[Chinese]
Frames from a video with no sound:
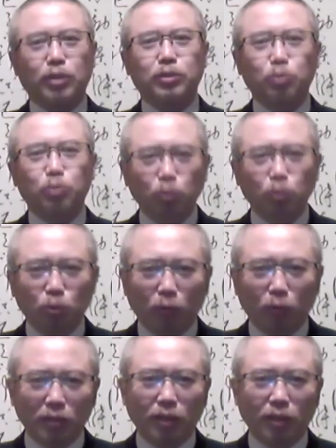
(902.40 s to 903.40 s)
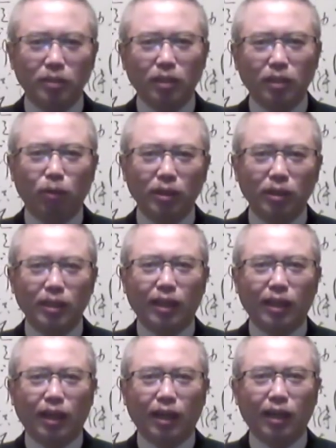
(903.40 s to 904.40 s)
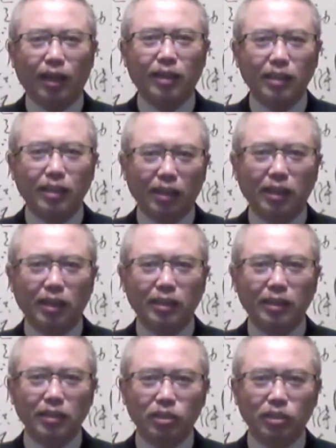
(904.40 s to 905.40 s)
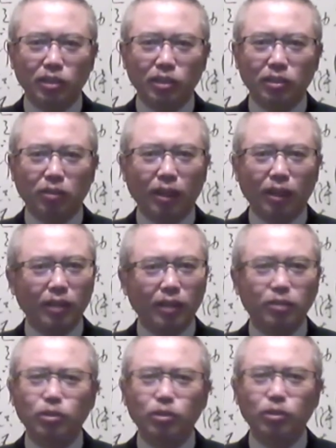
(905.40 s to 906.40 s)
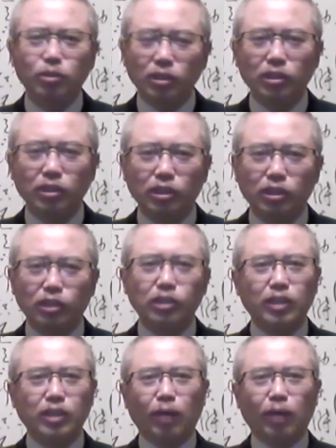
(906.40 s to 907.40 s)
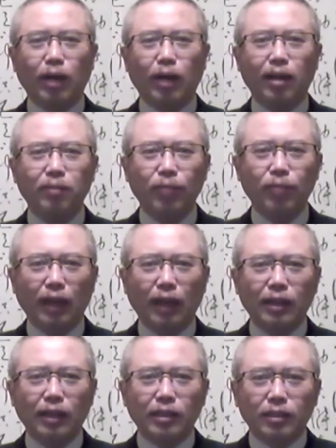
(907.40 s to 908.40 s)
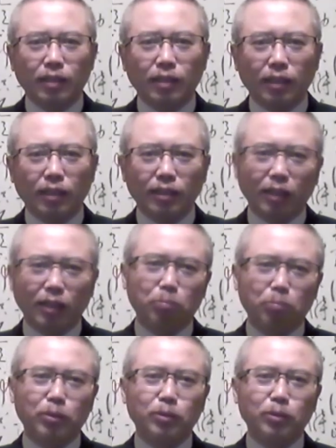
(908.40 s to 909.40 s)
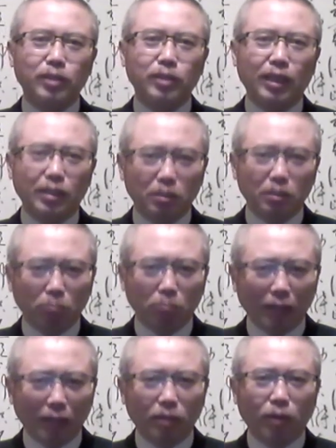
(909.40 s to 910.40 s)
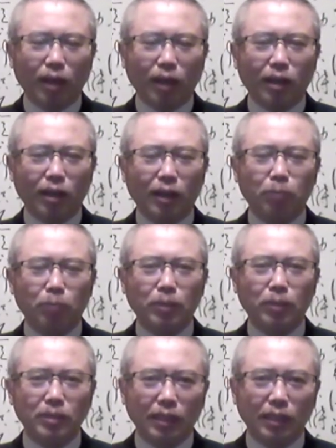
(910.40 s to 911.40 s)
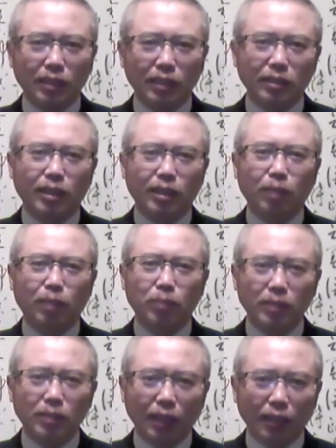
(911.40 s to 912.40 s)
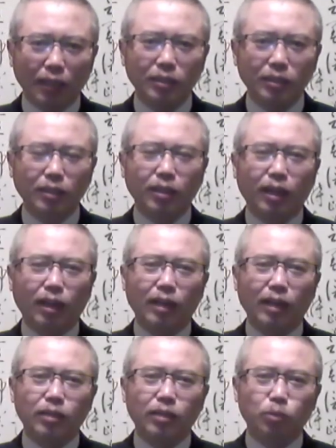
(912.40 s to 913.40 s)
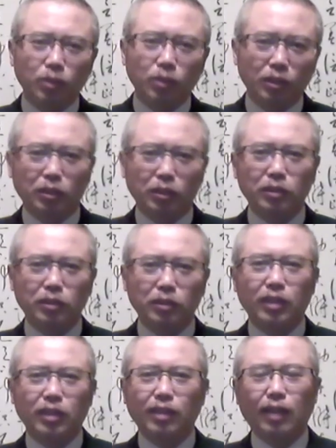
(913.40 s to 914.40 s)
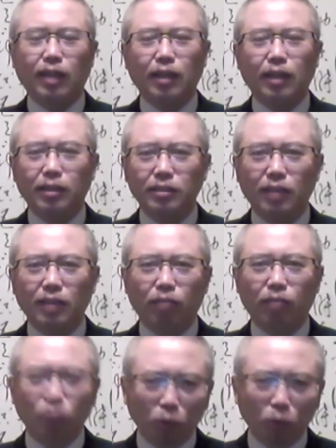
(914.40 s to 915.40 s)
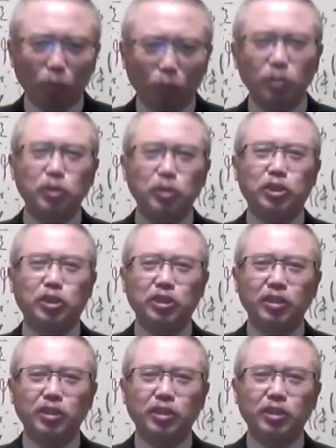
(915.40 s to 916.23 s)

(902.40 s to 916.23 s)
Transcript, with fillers: 是中共王朝的这个皇帝了啊，他一二年登基的时候啊，那个时候经济已经下滑了，那内部斗争呢已经白热化了啊，民间的这个民间抗争、群体性事件啊也是啊烽火四起，